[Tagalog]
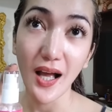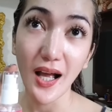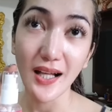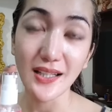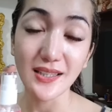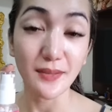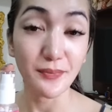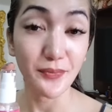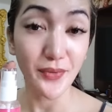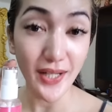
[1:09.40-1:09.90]
uh,
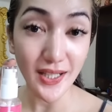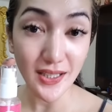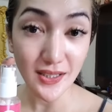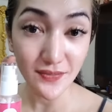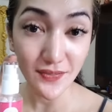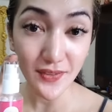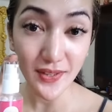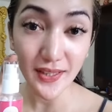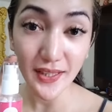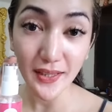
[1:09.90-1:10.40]
sa
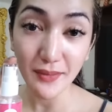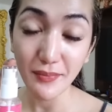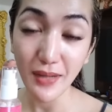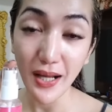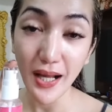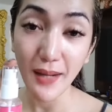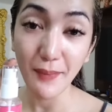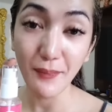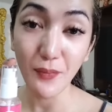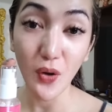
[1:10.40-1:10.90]
breastfeeding
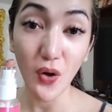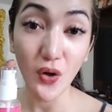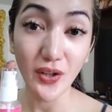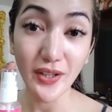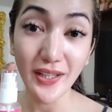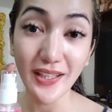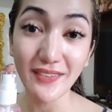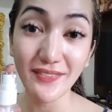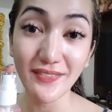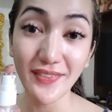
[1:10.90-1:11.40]
mom, or
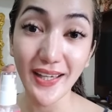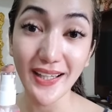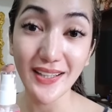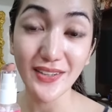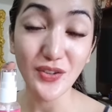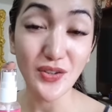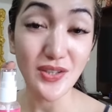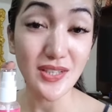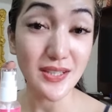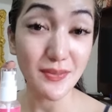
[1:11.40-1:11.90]
even
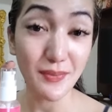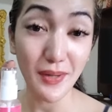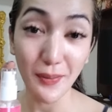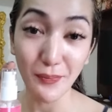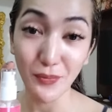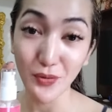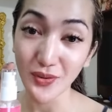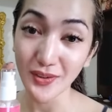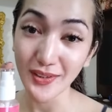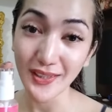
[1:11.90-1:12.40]
dun sa mga
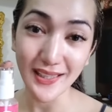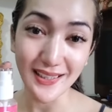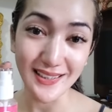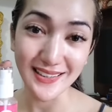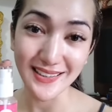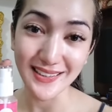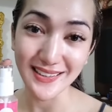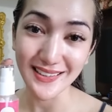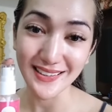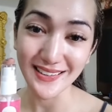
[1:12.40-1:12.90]

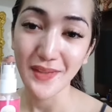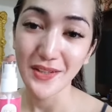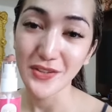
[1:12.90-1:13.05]
buntis.